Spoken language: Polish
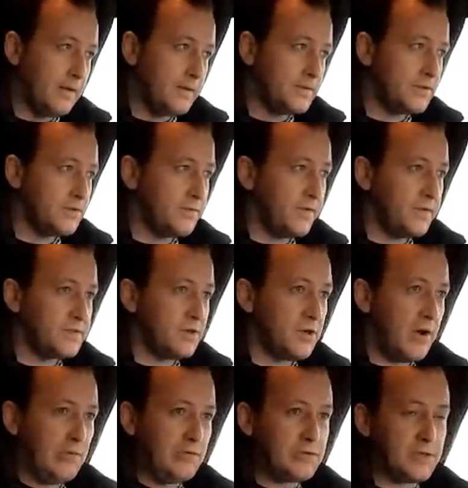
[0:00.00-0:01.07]
Co tu więcej
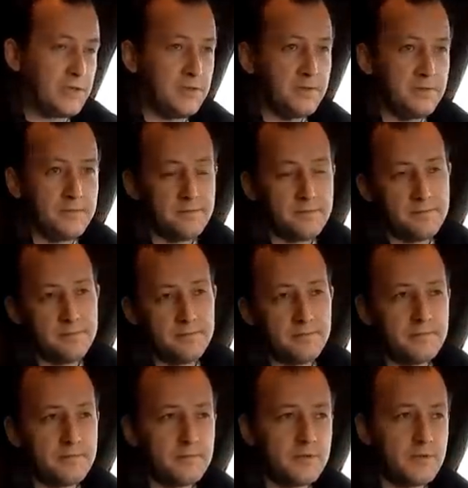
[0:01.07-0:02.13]
o Austrii,
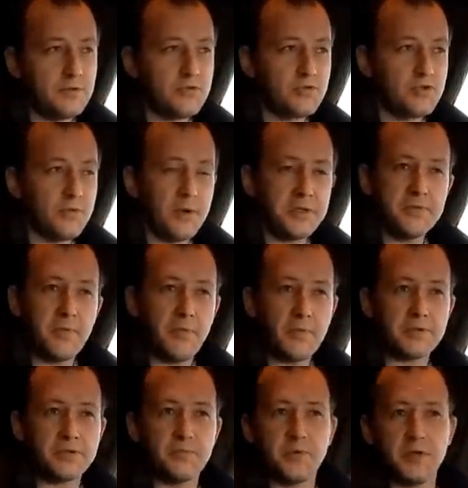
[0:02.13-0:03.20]
no cóż, trzeba się po
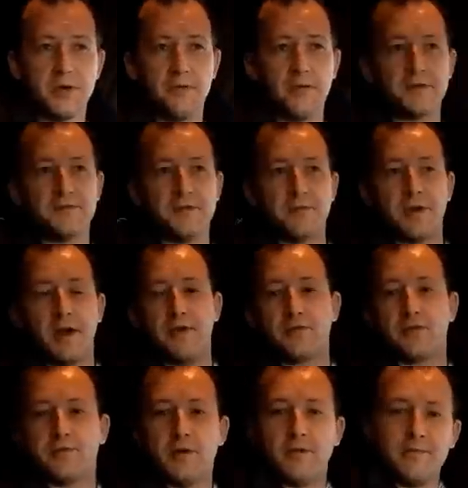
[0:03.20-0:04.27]
prostu pilnować. W tym kraju
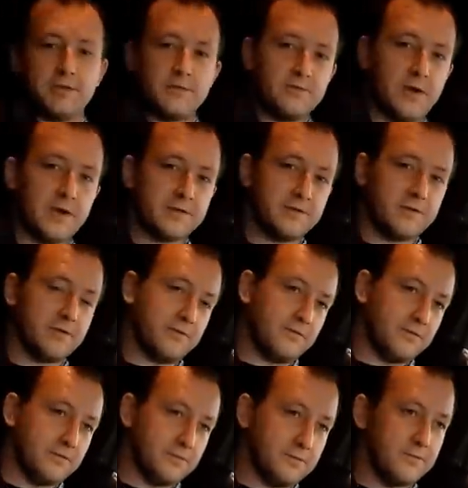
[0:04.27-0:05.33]
trzeba być bardzo
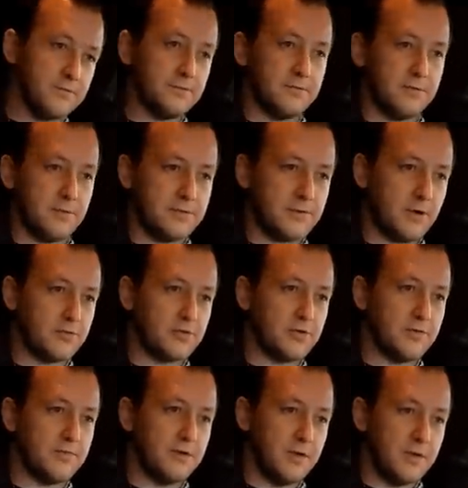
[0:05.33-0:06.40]
e,
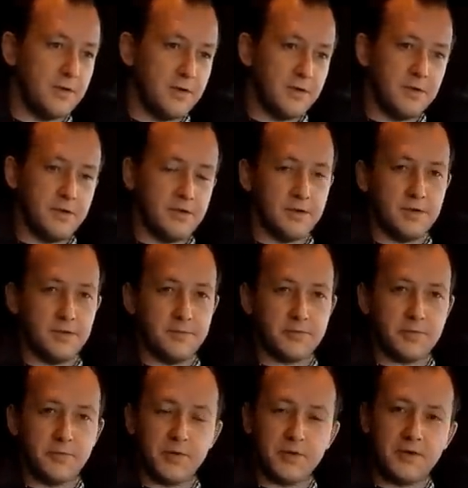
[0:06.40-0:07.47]
ostrożnym, e,
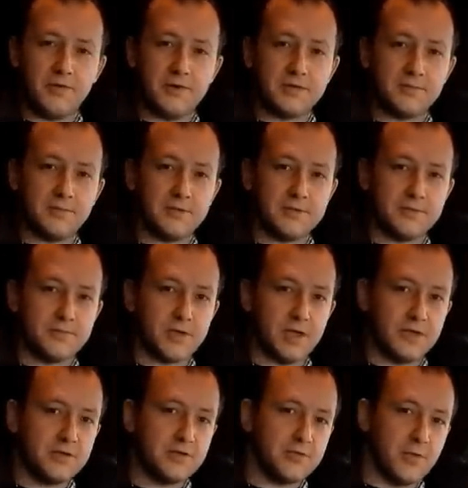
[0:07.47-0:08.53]
przypilnować sobie
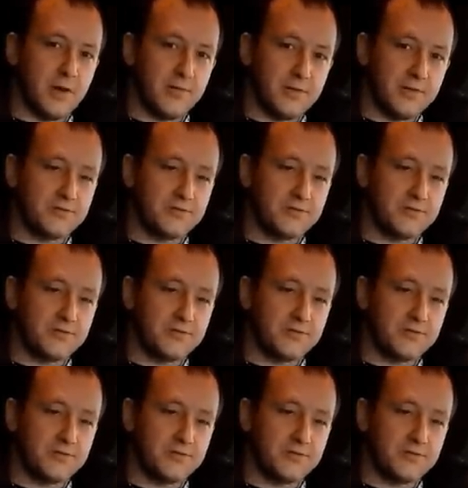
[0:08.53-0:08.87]
sprzęt, czy mamy